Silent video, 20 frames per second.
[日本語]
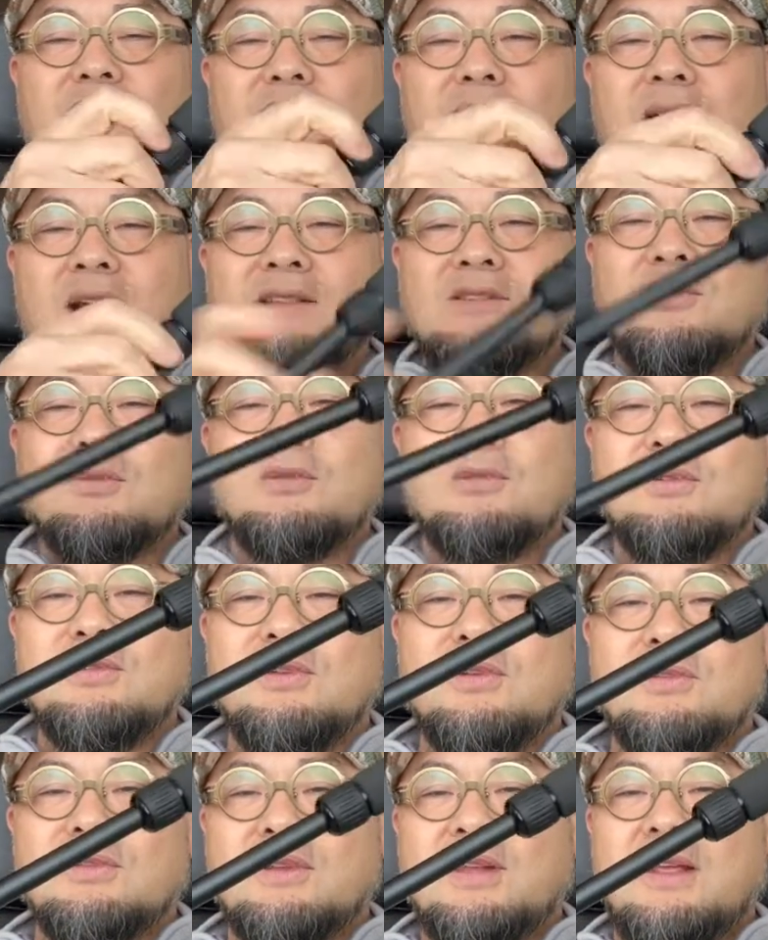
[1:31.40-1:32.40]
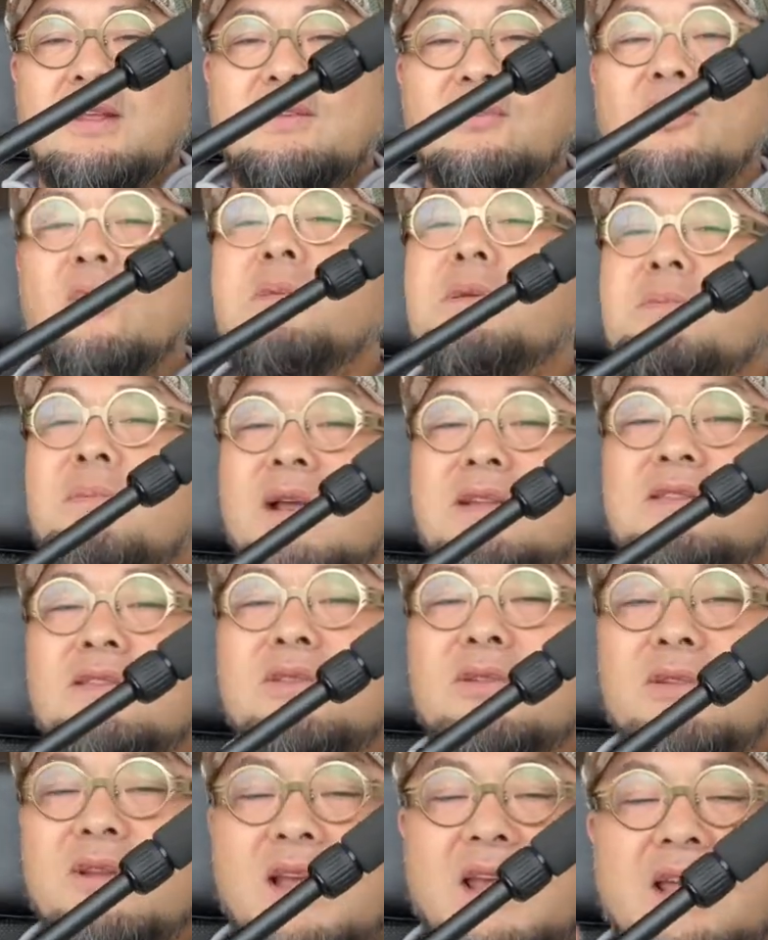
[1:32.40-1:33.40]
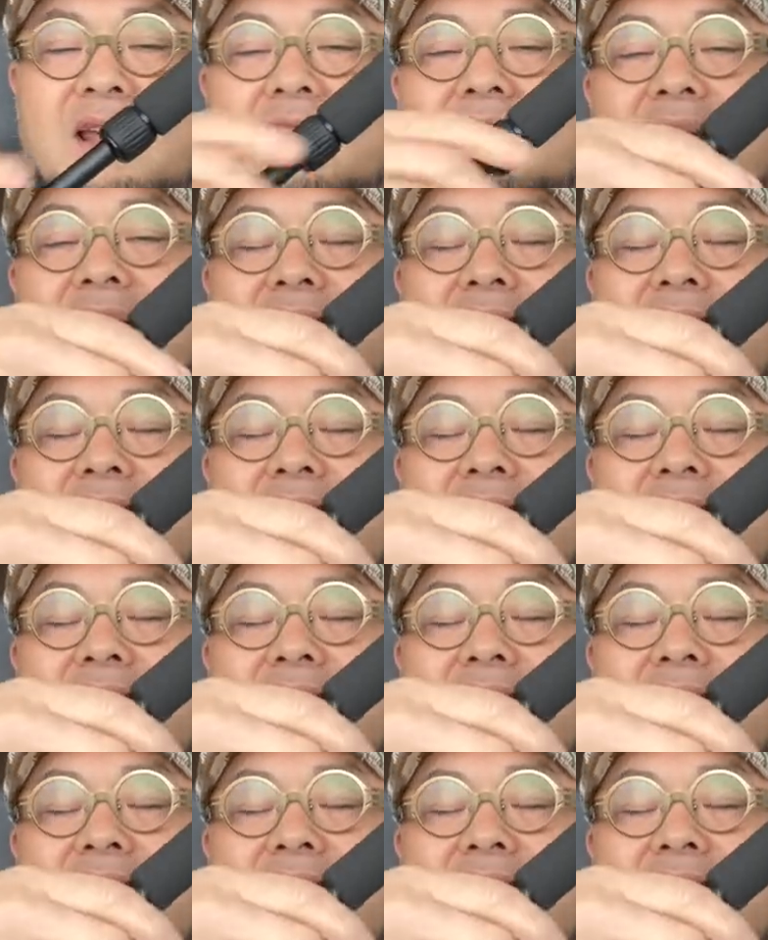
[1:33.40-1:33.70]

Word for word: 回すことによって伸びますので、